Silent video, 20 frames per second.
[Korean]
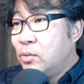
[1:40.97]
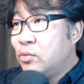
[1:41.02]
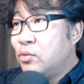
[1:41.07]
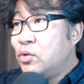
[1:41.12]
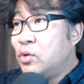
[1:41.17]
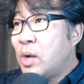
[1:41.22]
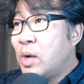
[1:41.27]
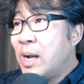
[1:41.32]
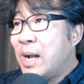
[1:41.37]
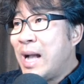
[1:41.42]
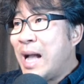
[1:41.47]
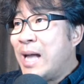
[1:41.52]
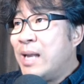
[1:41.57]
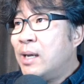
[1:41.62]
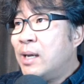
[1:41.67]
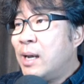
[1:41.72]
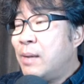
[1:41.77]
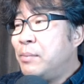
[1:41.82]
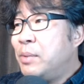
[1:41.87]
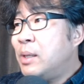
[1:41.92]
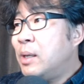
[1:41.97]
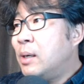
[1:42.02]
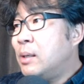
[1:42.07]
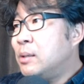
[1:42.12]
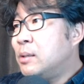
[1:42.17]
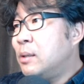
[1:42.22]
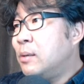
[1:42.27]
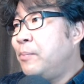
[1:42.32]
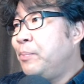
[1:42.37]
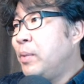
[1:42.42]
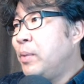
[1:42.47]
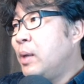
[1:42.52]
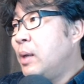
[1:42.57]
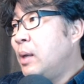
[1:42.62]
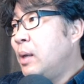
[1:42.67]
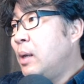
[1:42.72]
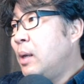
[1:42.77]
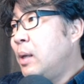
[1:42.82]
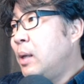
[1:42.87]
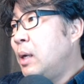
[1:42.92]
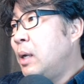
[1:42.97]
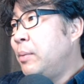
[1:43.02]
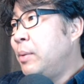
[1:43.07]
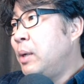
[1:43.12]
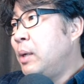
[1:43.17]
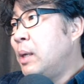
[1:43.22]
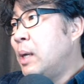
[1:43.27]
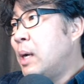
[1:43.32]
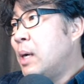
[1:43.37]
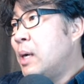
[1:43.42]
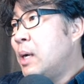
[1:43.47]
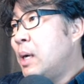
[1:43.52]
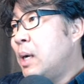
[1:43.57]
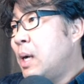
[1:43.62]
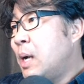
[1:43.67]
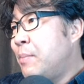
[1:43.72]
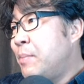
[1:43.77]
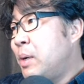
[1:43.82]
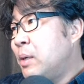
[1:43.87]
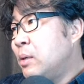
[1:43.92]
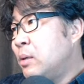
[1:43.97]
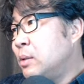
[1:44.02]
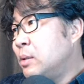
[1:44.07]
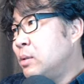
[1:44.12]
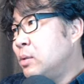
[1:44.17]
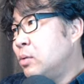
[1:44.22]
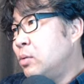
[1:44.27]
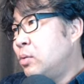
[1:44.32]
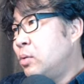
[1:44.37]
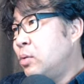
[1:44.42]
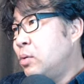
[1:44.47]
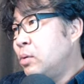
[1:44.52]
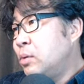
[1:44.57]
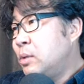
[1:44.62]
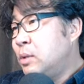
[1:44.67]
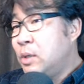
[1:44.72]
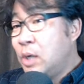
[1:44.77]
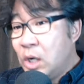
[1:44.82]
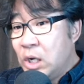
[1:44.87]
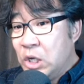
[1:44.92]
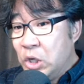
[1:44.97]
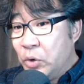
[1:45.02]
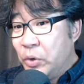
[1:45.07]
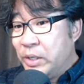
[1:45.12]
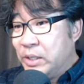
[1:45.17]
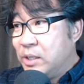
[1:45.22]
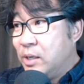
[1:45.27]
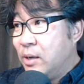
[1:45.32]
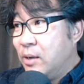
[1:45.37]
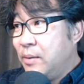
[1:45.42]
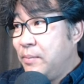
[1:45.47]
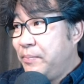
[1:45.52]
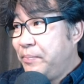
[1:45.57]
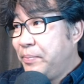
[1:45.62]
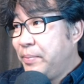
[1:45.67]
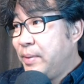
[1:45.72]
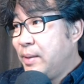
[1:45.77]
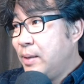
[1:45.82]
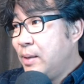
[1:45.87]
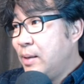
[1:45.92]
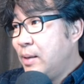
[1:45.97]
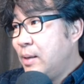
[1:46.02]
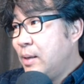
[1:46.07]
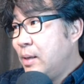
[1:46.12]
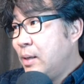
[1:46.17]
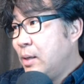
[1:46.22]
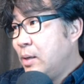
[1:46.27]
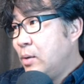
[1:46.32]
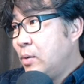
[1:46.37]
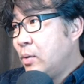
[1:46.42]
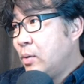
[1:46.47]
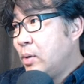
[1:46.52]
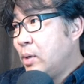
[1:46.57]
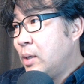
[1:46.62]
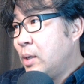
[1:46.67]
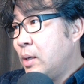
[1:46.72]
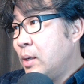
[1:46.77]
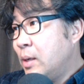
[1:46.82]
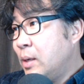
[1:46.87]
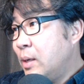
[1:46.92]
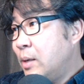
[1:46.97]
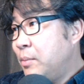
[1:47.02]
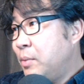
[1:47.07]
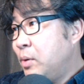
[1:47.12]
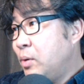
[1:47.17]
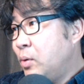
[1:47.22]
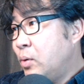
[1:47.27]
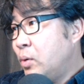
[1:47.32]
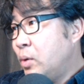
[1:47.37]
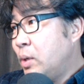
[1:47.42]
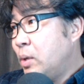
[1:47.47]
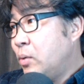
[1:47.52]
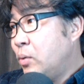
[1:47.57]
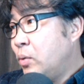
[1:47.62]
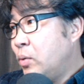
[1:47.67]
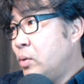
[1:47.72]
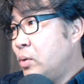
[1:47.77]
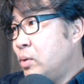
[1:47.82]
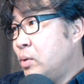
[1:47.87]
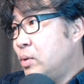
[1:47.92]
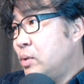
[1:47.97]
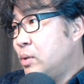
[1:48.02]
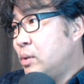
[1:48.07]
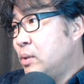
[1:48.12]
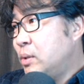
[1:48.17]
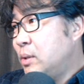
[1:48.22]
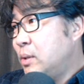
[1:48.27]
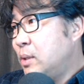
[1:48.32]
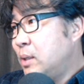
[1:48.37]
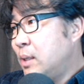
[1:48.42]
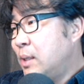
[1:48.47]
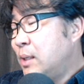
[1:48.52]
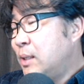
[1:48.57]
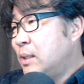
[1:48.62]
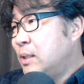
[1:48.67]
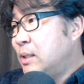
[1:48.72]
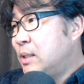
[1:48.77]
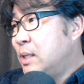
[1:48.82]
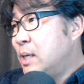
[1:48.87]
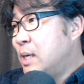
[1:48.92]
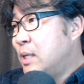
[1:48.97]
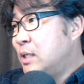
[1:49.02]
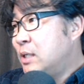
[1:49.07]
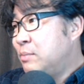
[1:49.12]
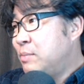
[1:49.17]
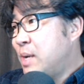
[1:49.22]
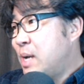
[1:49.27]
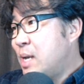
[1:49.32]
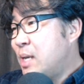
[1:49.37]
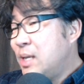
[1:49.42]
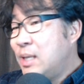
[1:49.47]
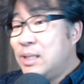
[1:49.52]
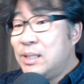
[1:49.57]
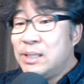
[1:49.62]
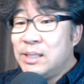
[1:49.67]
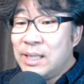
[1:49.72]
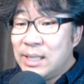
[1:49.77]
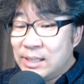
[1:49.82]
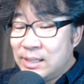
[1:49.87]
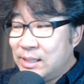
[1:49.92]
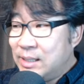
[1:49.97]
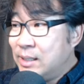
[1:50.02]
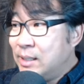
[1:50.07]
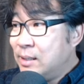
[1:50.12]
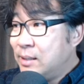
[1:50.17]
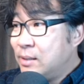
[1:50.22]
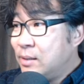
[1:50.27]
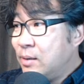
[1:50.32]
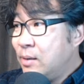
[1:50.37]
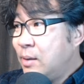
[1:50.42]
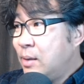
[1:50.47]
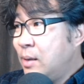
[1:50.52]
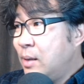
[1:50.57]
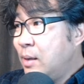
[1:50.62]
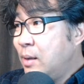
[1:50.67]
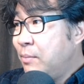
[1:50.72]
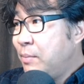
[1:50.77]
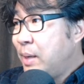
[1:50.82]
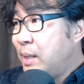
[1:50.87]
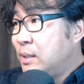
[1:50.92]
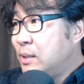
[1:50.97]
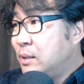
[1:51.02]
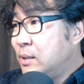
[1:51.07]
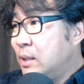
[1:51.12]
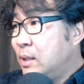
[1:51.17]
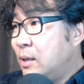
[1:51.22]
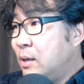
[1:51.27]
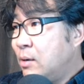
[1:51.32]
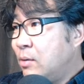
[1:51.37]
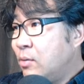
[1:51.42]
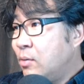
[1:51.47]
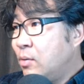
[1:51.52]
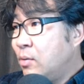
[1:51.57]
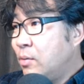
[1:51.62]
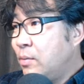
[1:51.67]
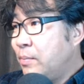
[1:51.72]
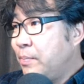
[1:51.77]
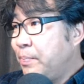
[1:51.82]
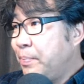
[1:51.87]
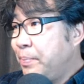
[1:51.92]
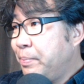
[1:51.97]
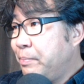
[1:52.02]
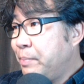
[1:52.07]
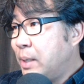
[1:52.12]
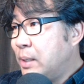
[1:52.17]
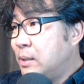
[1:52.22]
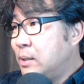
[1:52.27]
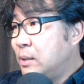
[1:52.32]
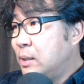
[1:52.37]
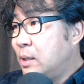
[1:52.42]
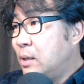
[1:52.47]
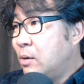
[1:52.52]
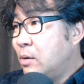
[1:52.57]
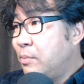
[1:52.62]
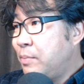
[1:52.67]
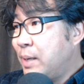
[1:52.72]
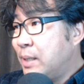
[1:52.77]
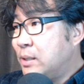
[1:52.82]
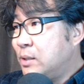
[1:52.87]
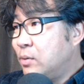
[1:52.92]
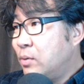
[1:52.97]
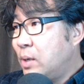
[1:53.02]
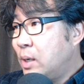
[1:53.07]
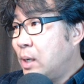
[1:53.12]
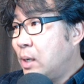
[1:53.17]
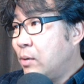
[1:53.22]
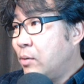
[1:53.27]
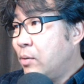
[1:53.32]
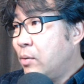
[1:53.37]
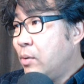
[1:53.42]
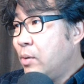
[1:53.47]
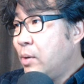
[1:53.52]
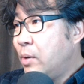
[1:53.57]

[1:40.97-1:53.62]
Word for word: 구조가 가능합니다. 그래서 레벨이 약간만 경사져도 그걸 이용해서 이렇게 하면 이렇게 요거는 지하지만 1층 같이. 그래서 반층 내려가고 반층 올라가고